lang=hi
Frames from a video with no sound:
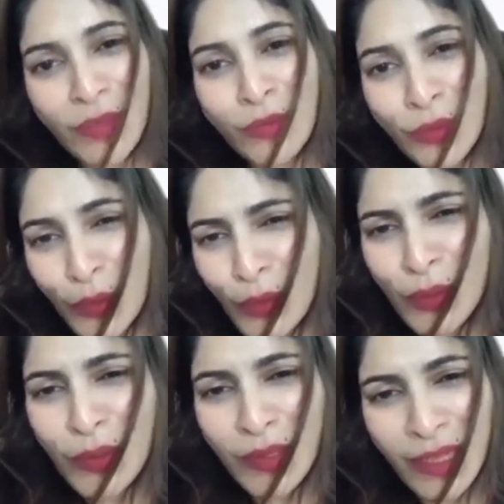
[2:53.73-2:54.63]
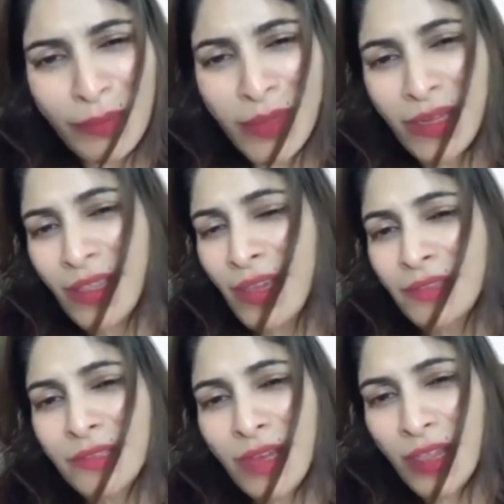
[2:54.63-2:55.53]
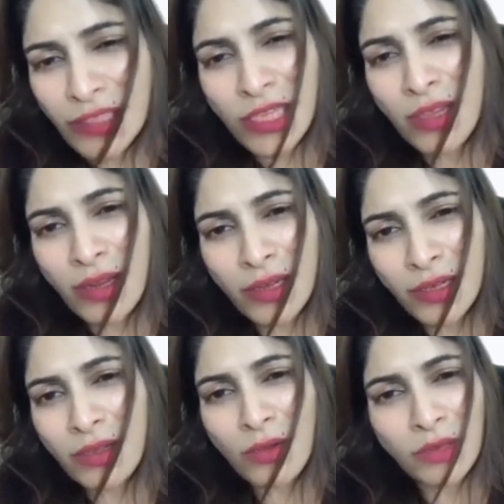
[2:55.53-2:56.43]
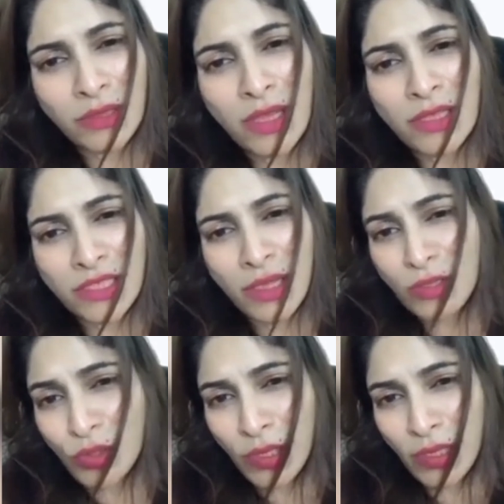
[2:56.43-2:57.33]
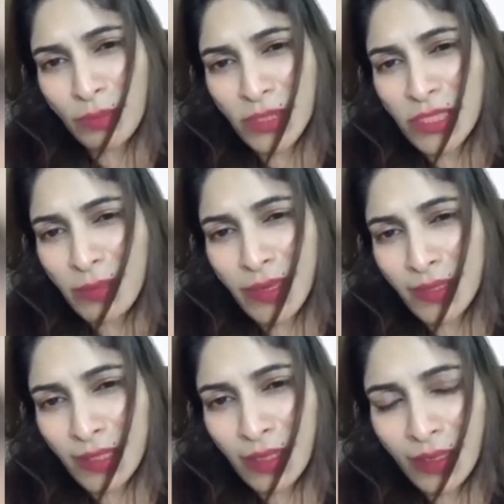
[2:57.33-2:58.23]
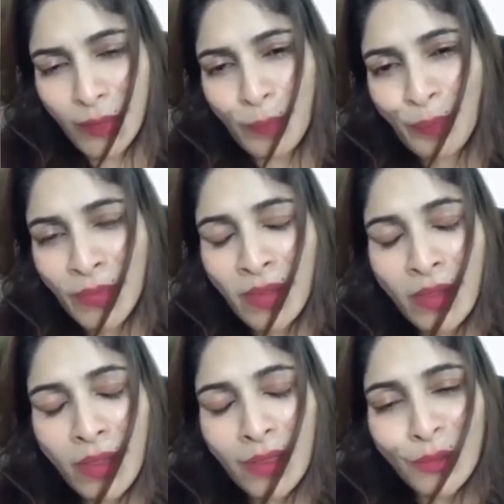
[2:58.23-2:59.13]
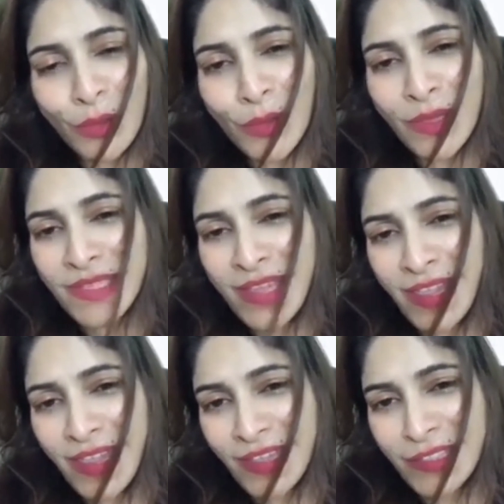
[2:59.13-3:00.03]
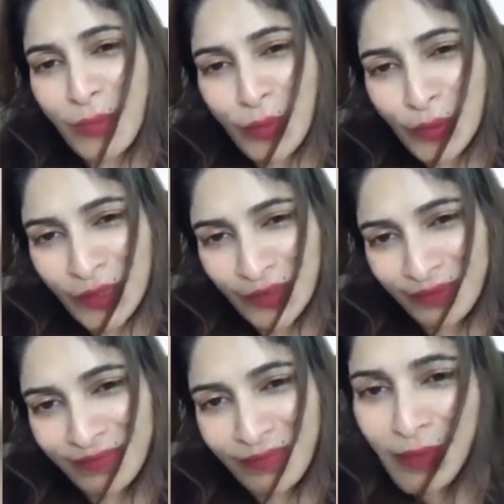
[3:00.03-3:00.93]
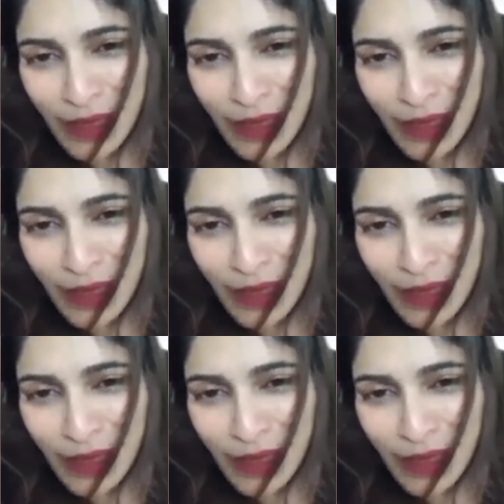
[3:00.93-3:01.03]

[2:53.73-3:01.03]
दोनों ने मिलके इतना अच्छा नाटक और इतना अच्छा जो एक पिक्चर बनाते हैं ना तो इसका एक सबूत मेरे